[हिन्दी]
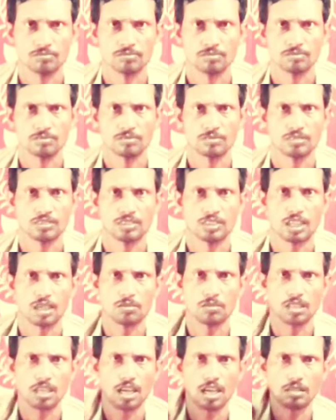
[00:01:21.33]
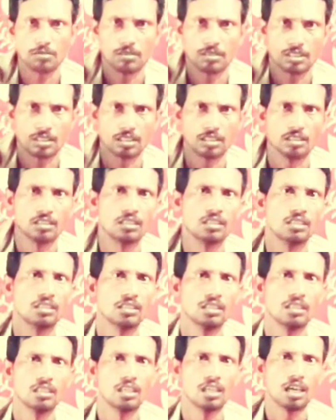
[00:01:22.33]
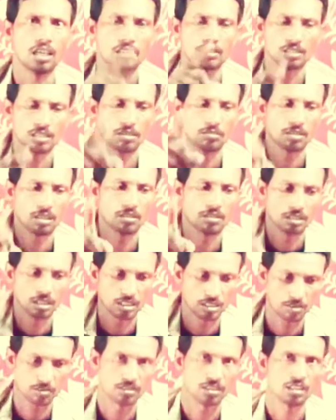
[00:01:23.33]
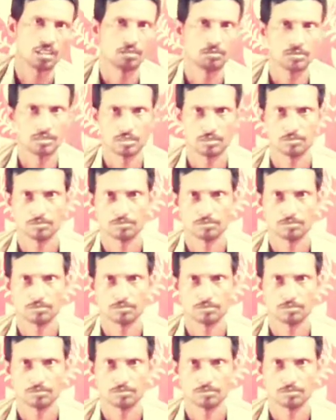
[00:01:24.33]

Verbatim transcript: आपकी इन दलीलों से अदालत अपना फैसला नहीं बदल सकती